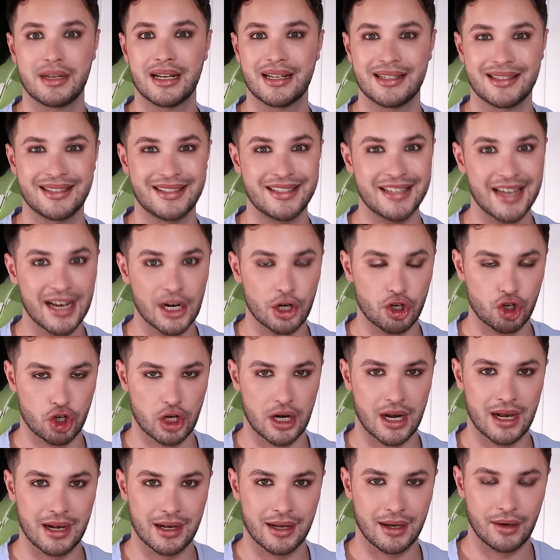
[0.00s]
da sehr
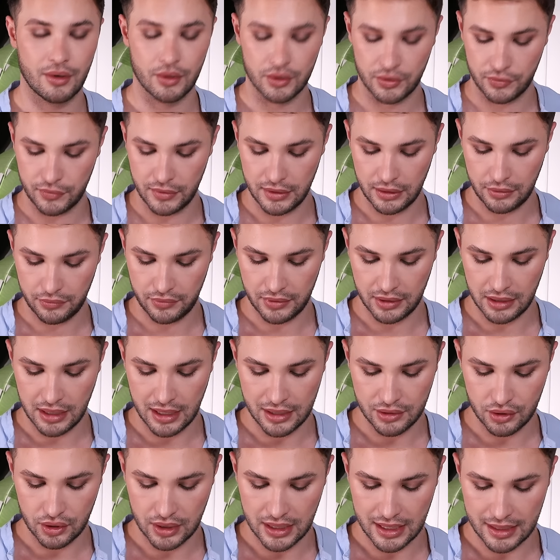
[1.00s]
stark raus, wie ich finde.
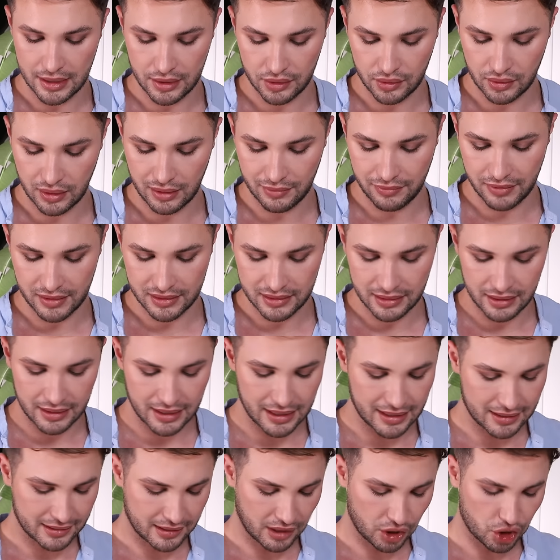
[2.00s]
Also die hätte ich sogar fast an
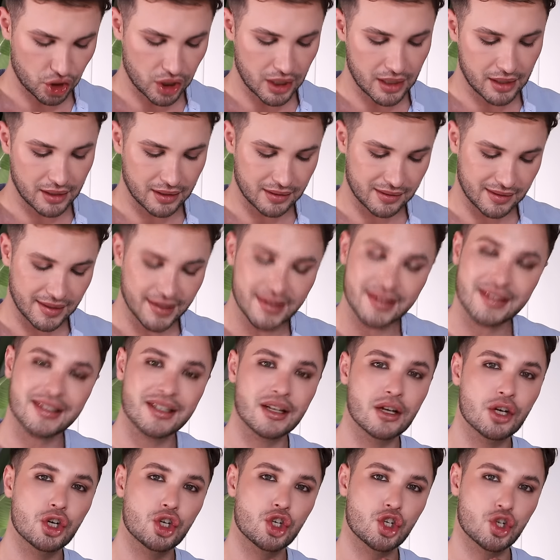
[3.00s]
erster Stelle gesetzt.
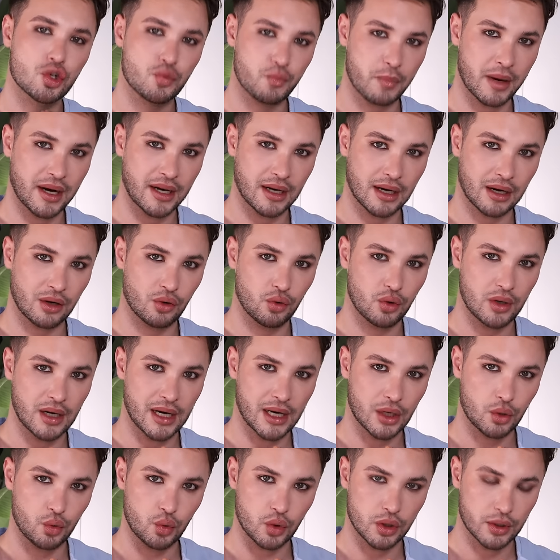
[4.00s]

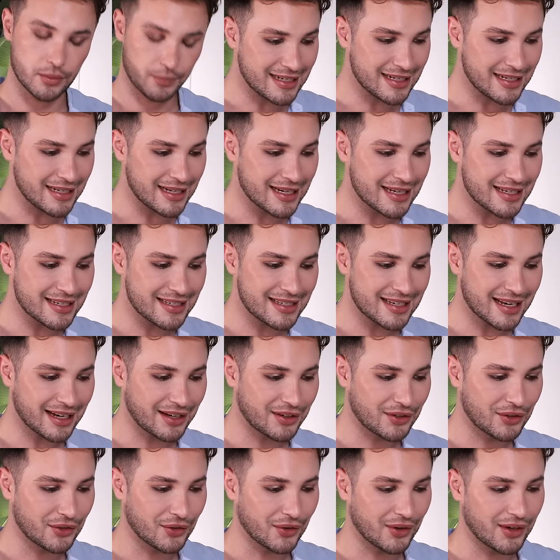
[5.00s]
Spektakulär gut. Die
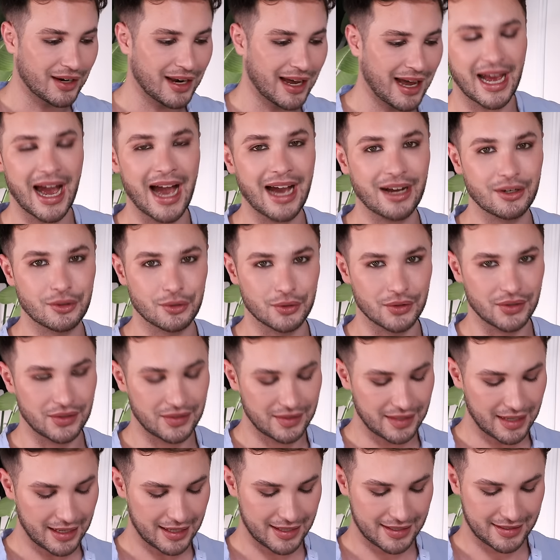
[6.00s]

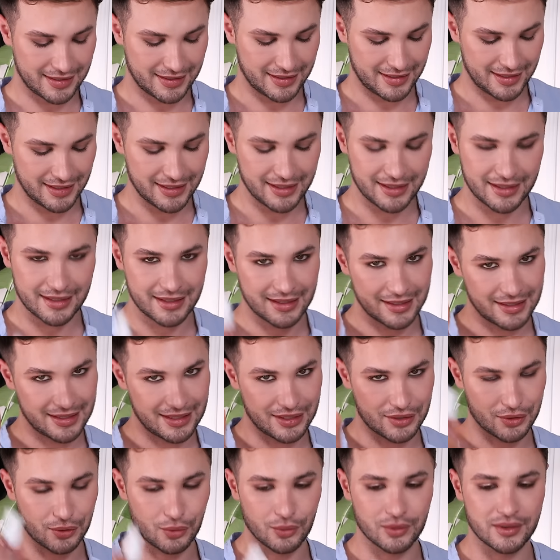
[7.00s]
668,
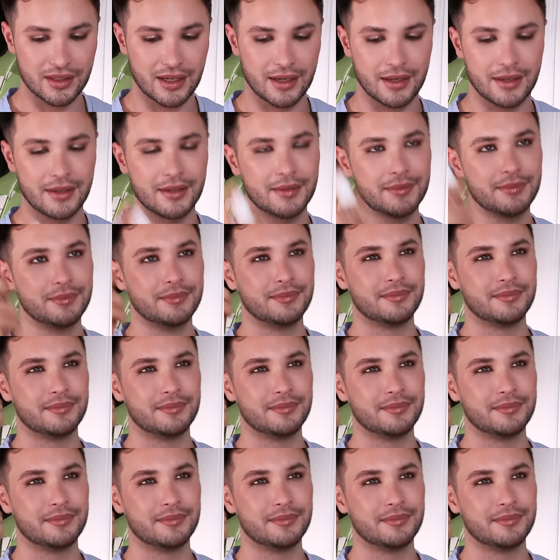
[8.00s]
das rosa, ne?